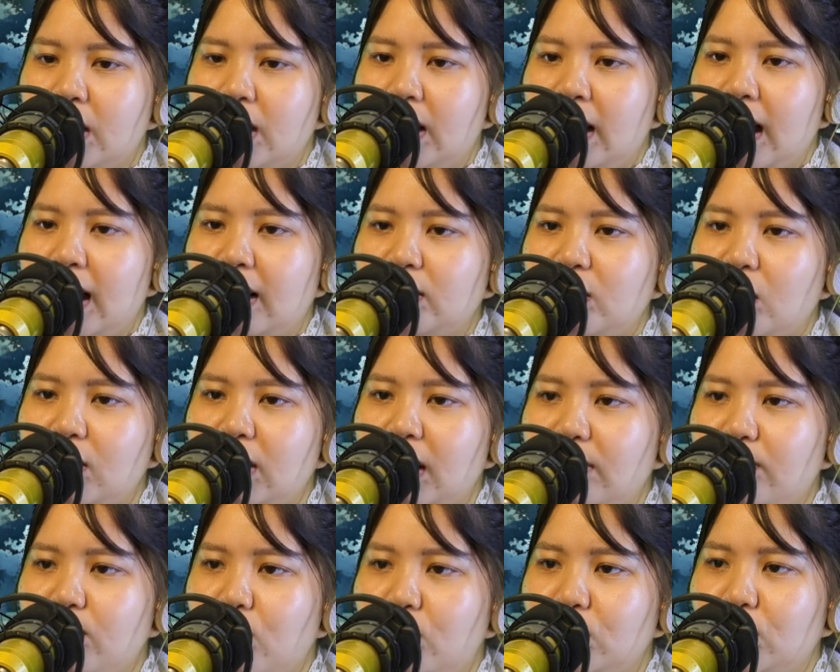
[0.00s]
Hắn lo
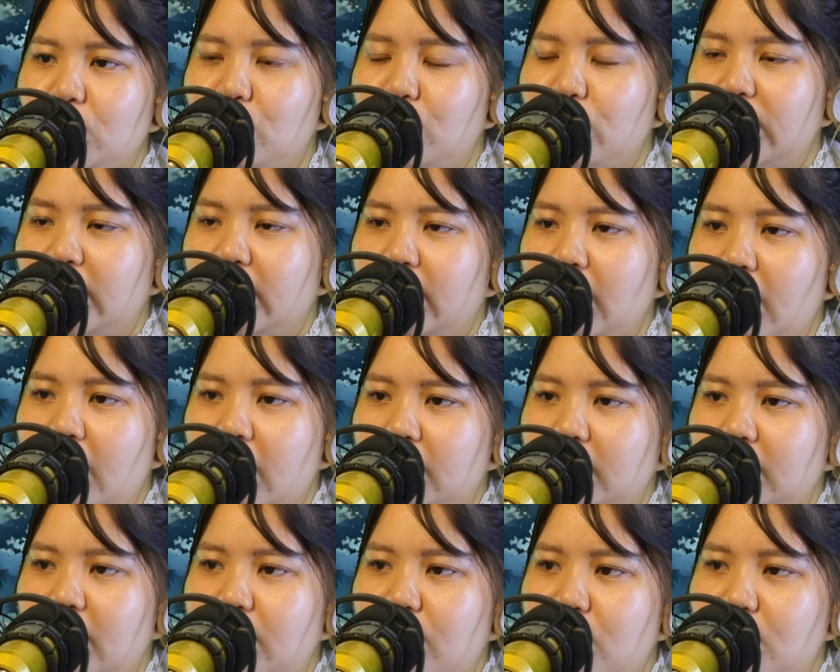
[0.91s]
lắng Mộ Dung Nguyệt
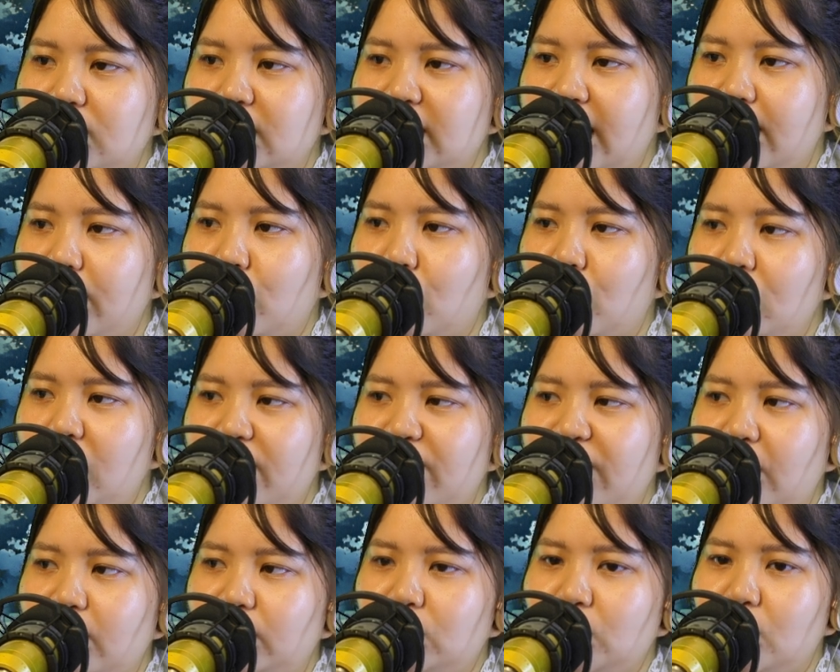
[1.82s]
nên muốn xem Cố Lâm
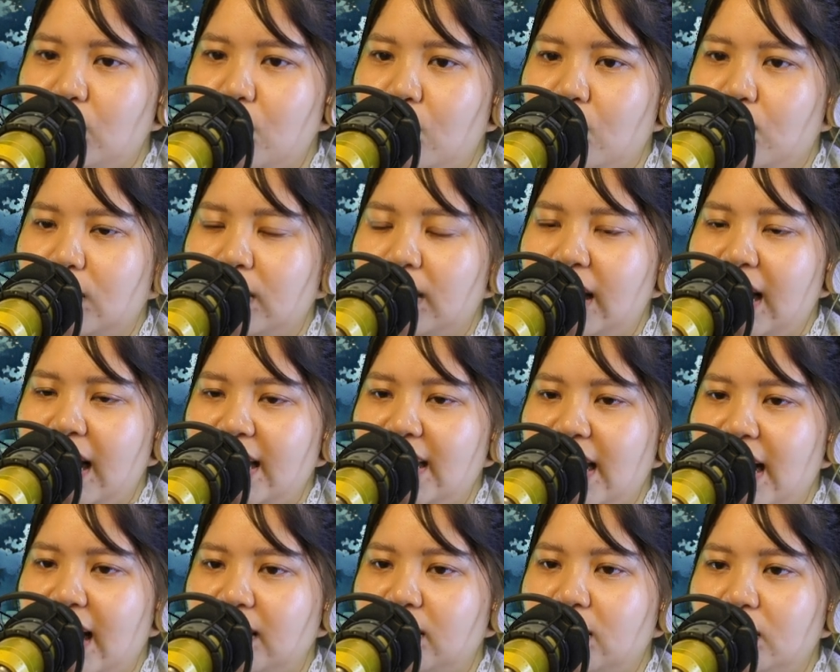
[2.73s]
Phong rốt cuộc là
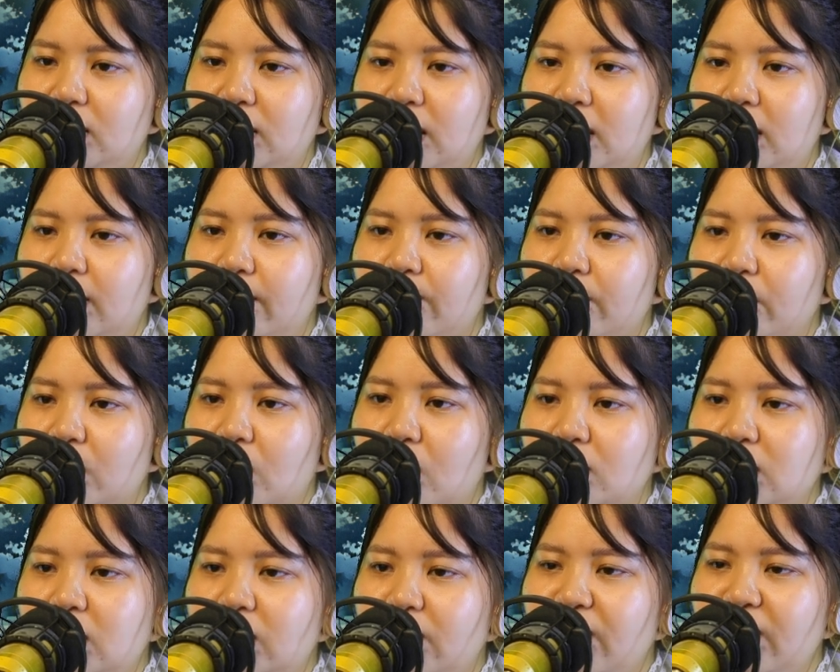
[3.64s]
dạng người gì,
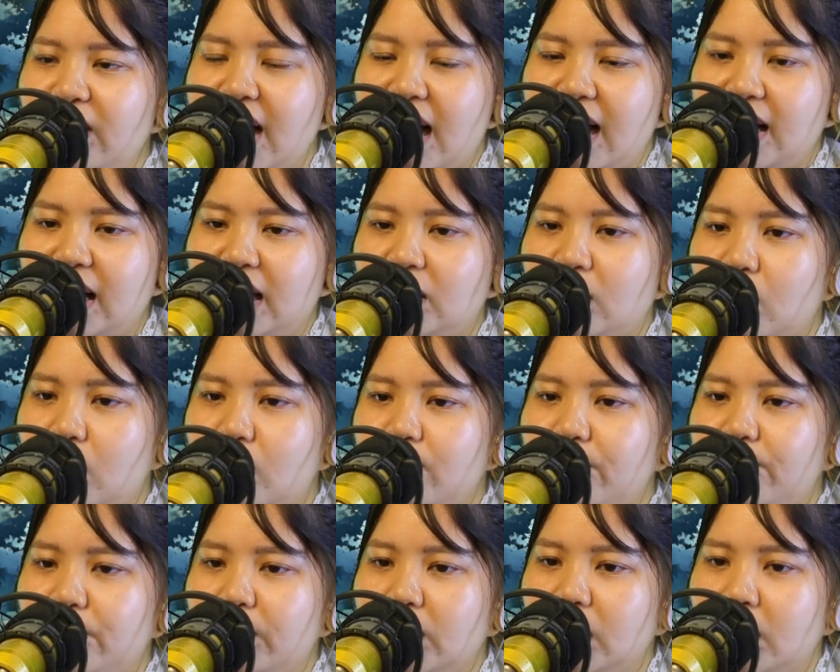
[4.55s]
có xứng với nàng hay không.
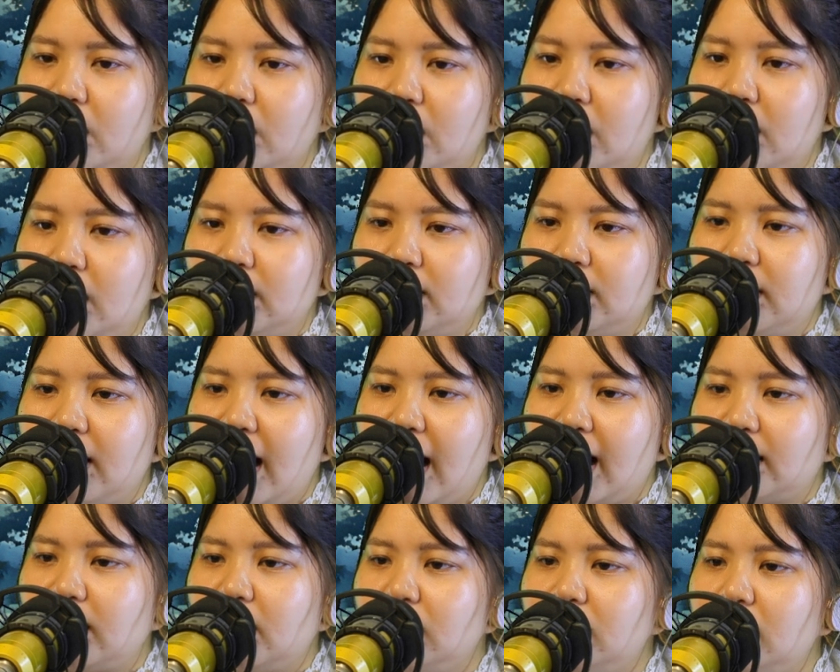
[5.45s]
Cửa
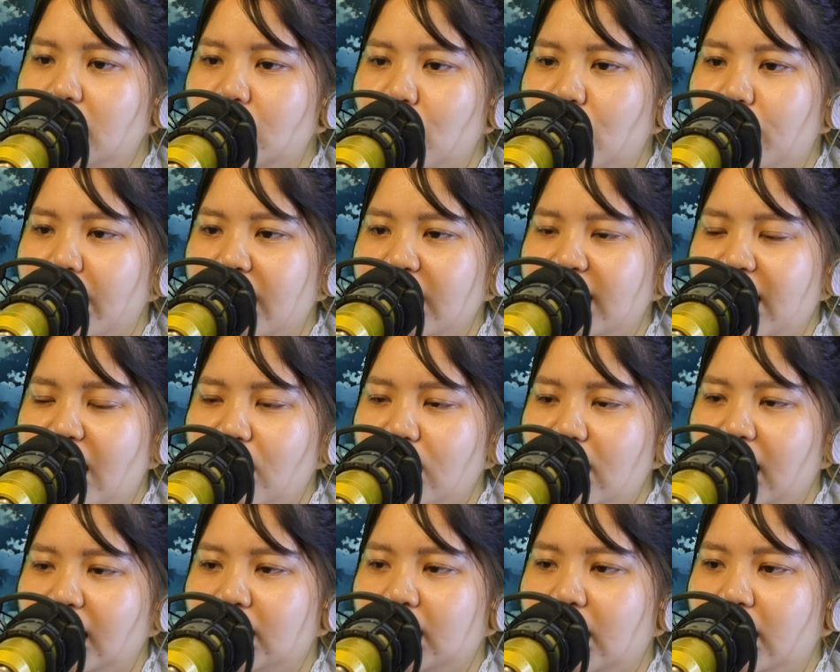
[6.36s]
hàng lớn nhất của ma giáo ở
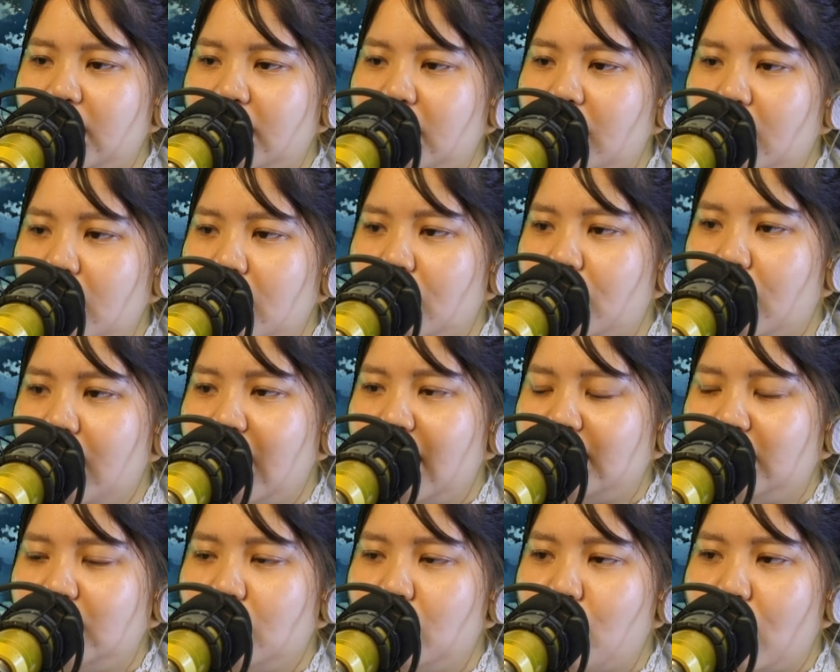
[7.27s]
Hắc Thị gọi
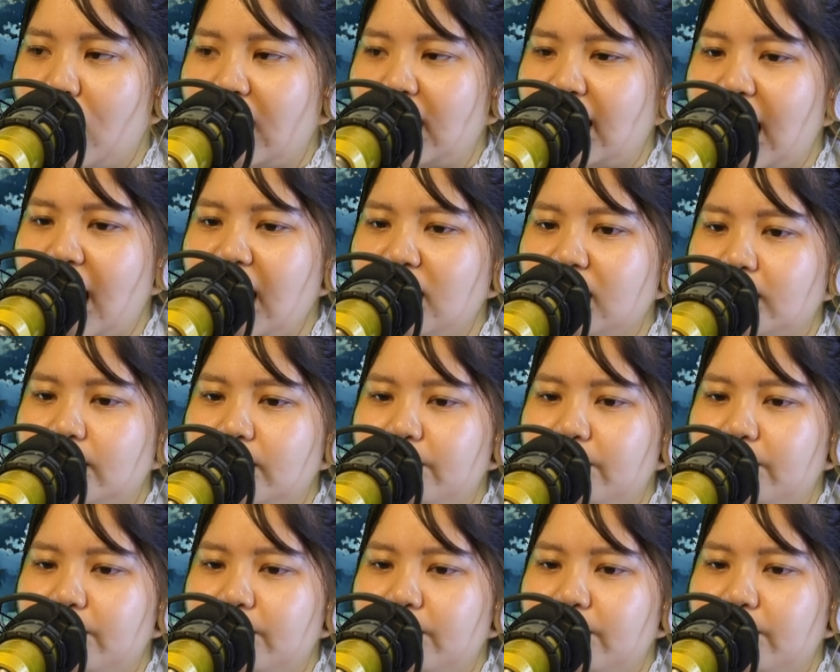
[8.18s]
là Châu Quang Các,